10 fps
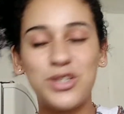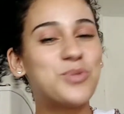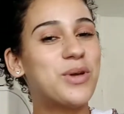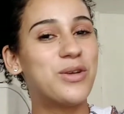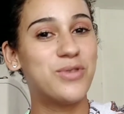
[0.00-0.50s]
Eu
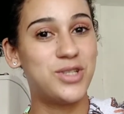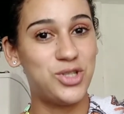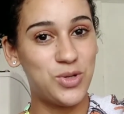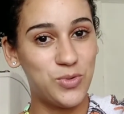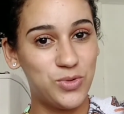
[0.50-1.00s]
espero que vocês
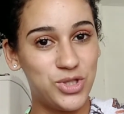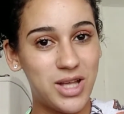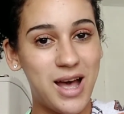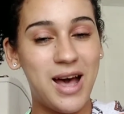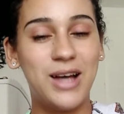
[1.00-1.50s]
tenham
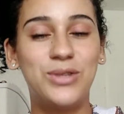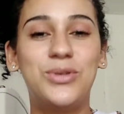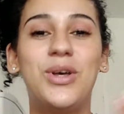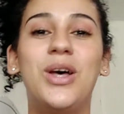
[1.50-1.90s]
gostado